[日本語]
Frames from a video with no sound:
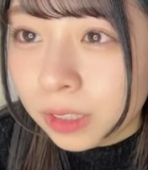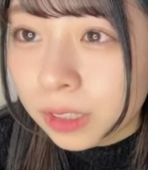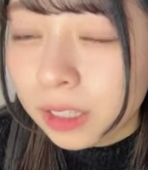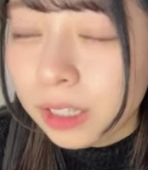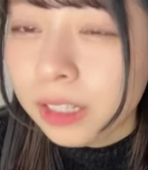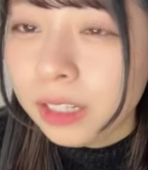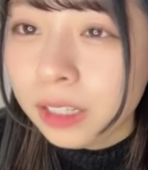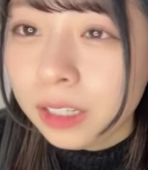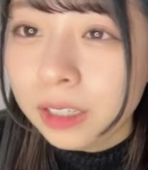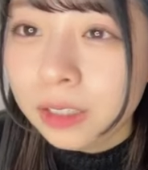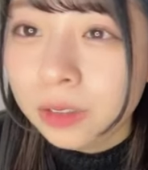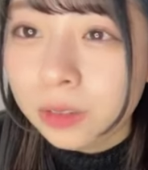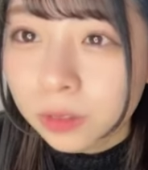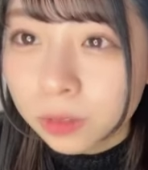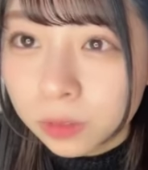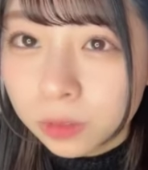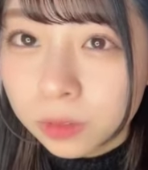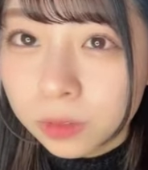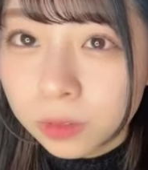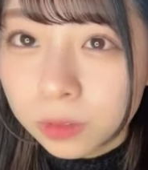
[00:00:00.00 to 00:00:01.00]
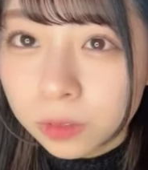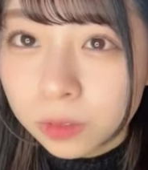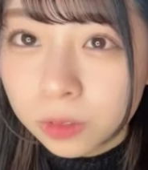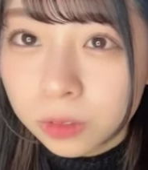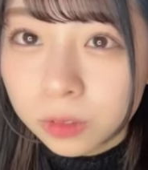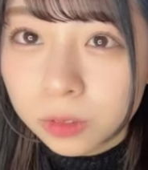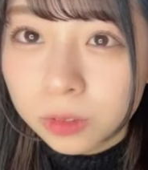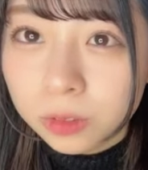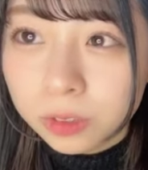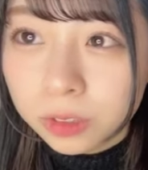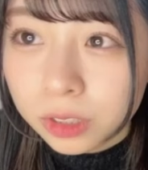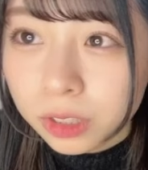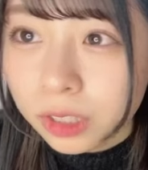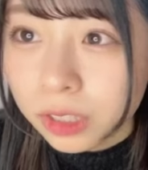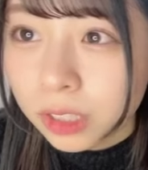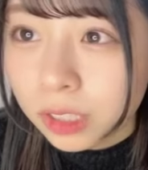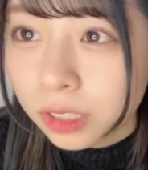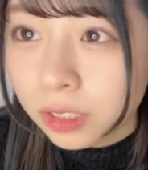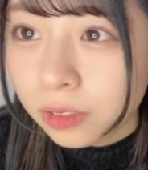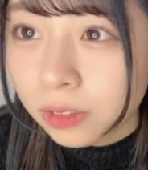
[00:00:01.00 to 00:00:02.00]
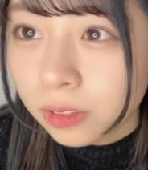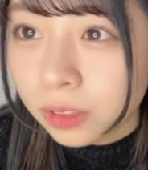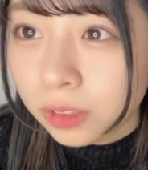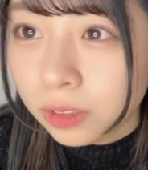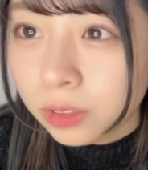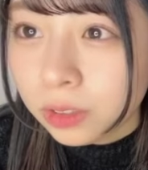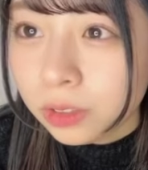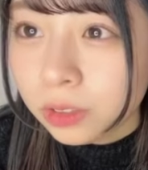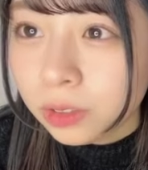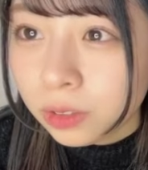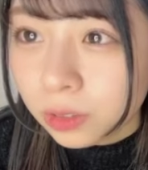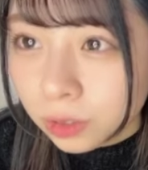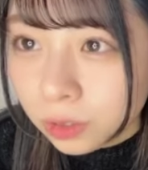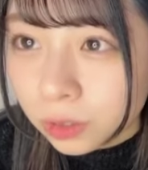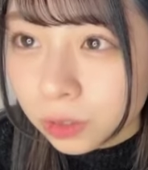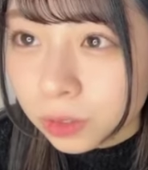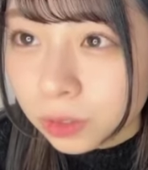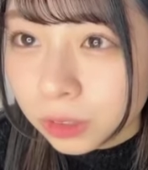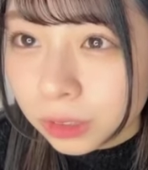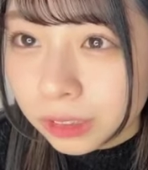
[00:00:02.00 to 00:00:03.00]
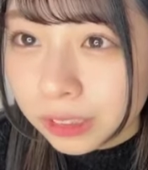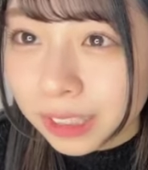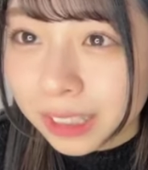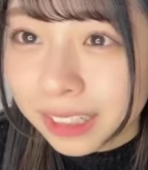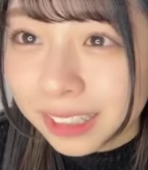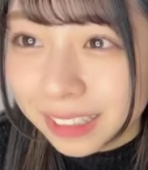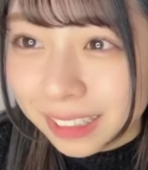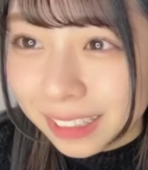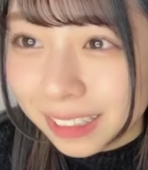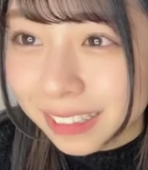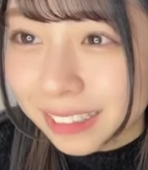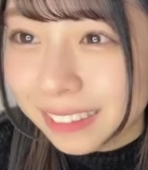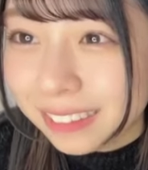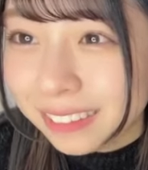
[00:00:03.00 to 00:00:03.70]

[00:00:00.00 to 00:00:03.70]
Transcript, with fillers: 花のことを好きでいてくれる人と2人で